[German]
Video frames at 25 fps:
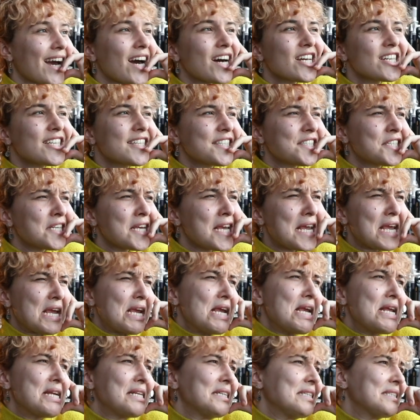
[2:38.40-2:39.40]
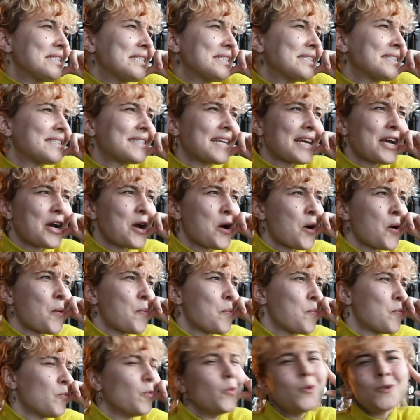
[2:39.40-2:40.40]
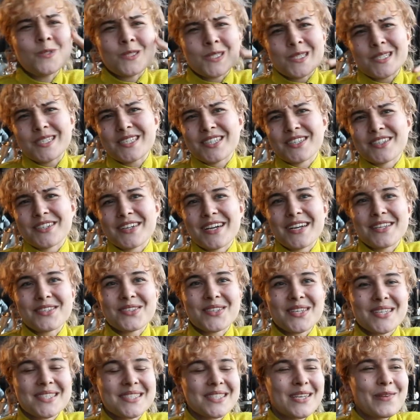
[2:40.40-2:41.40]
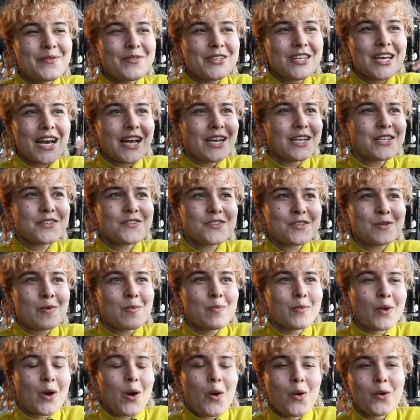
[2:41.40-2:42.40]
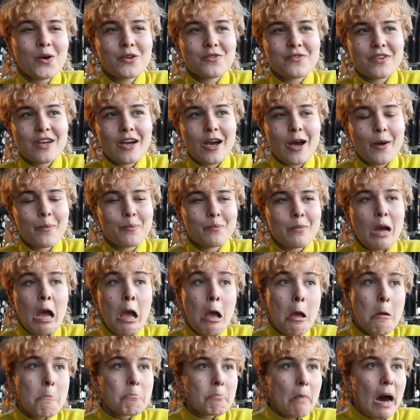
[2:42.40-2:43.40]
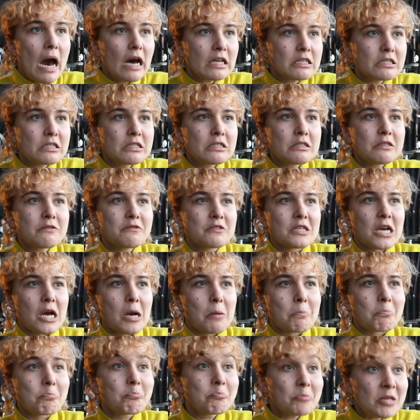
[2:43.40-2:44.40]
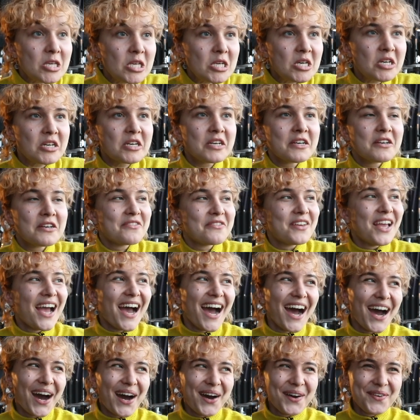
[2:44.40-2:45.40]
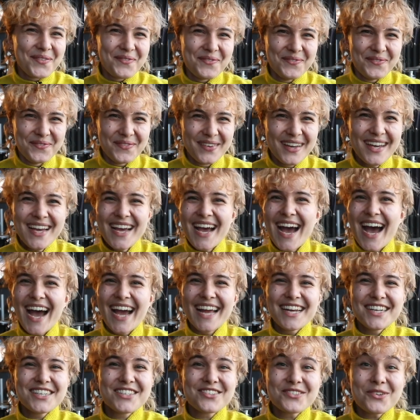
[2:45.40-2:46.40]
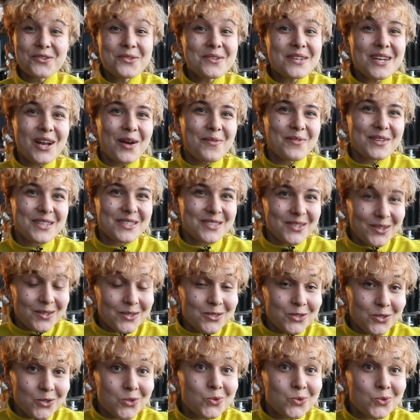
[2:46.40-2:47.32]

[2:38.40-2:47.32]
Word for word: Garten Eden der Musiker. Also es gibt hier alles, was man braucht. Wir haben Mate, wir haben Bier, wir haben ein unglaublich tolles